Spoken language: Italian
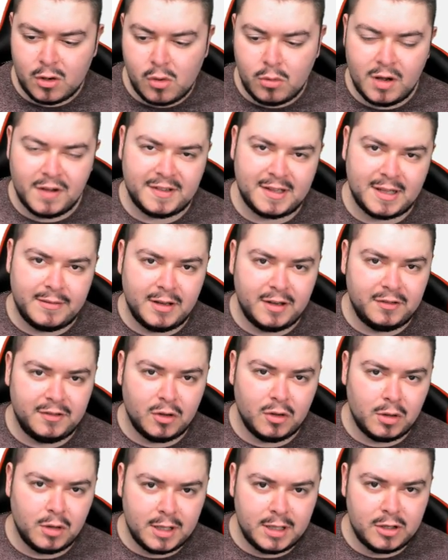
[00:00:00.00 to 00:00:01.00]
con questa
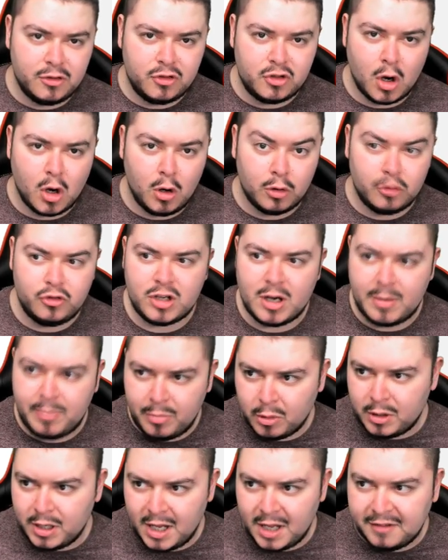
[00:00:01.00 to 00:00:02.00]
versione di gioco
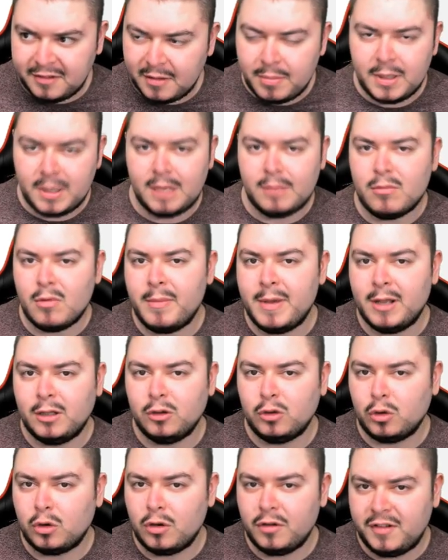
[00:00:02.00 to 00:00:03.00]
giapponese per il
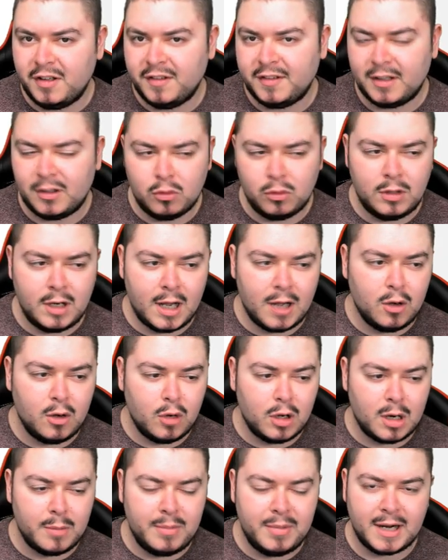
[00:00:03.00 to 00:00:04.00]
momento, non si sa nulla
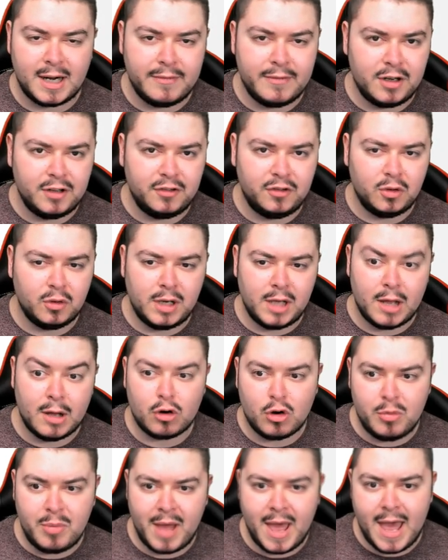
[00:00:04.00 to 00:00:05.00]
ancora per la versione
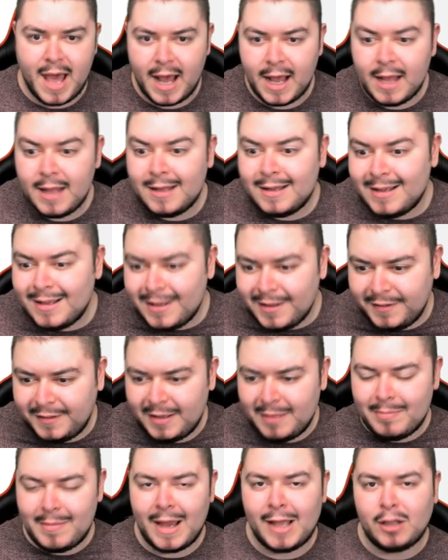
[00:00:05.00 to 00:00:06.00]
europea,
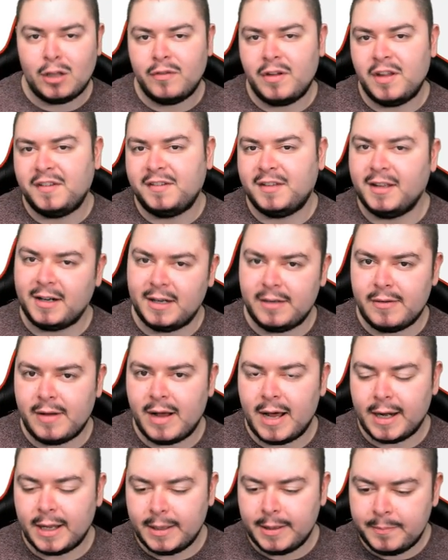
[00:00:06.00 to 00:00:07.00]
se mai dovesse
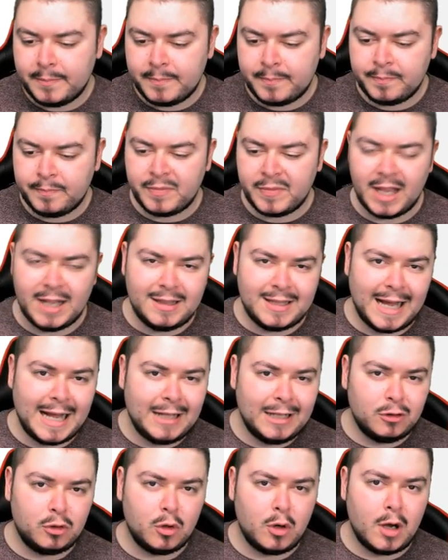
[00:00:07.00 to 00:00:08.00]
arrivare.
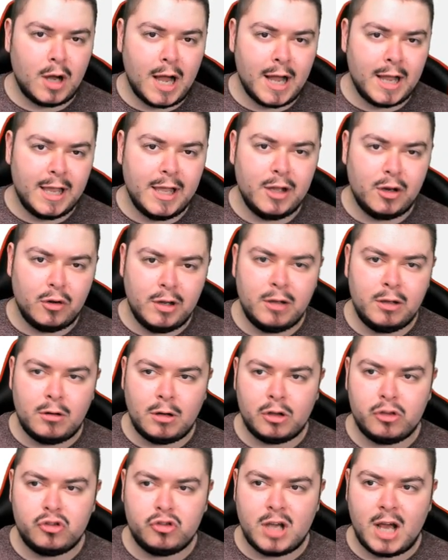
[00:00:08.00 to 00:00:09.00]
Intanto Akiro
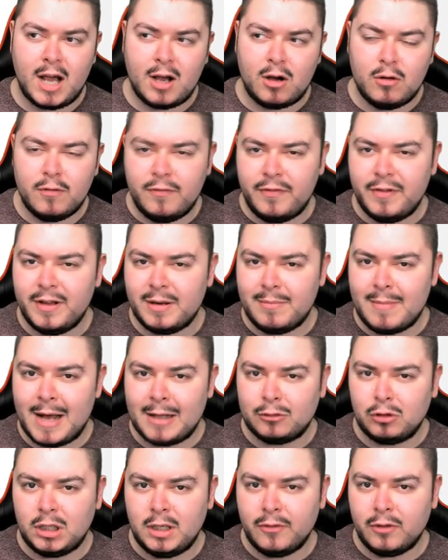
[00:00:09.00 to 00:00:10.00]
Ino ha già
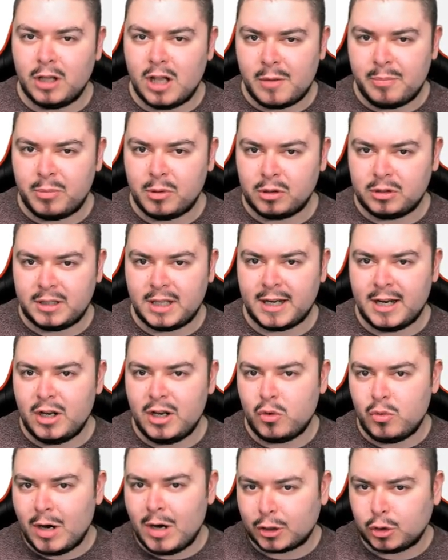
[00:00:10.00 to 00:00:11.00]
confermato di voler portare
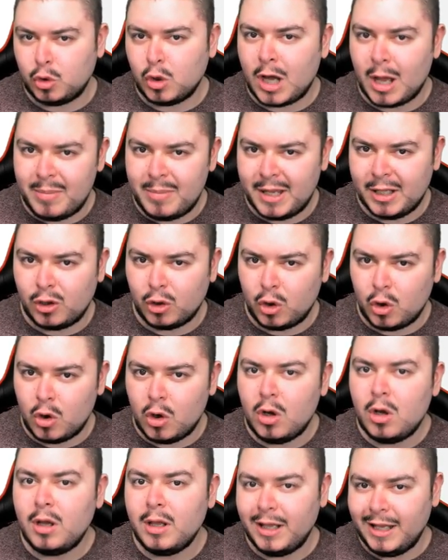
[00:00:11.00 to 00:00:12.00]
il quarto
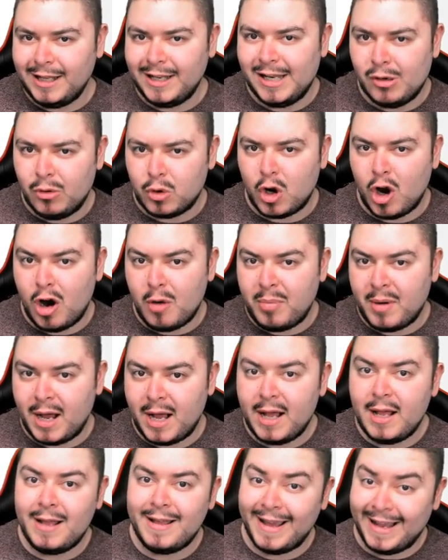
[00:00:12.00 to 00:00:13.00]
capitolo in
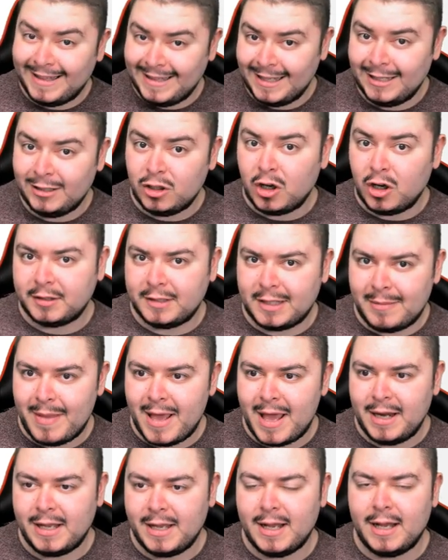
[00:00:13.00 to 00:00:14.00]
Europa e nel Nord
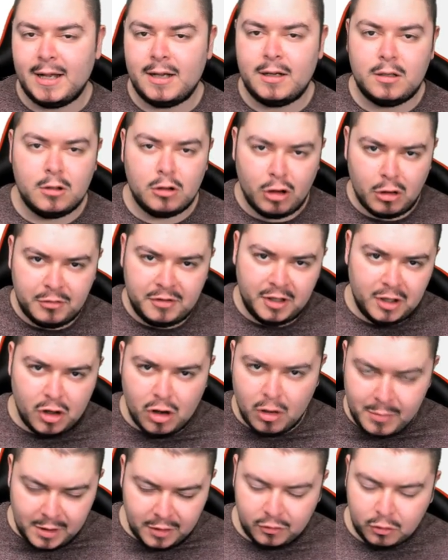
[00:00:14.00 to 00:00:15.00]
America, così
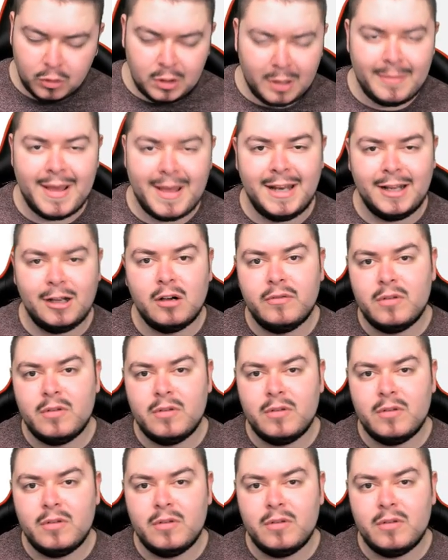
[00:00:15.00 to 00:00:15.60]
come in Sud America